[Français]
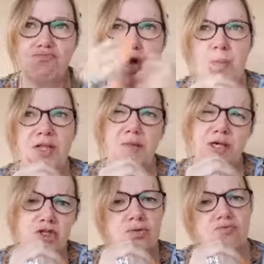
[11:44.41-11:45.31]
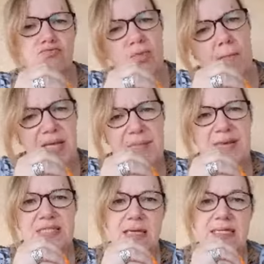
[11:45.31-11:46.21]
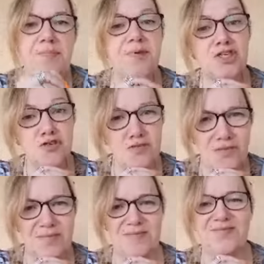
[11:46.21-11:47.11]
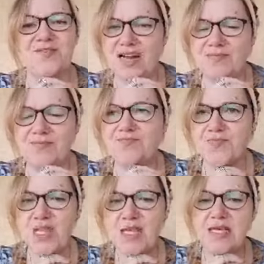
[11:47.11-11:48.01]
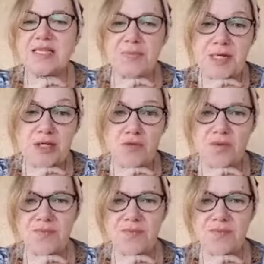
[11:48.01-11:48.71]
Non, pas des masques. Non, pas des masques. Des bijoux. Des bijoux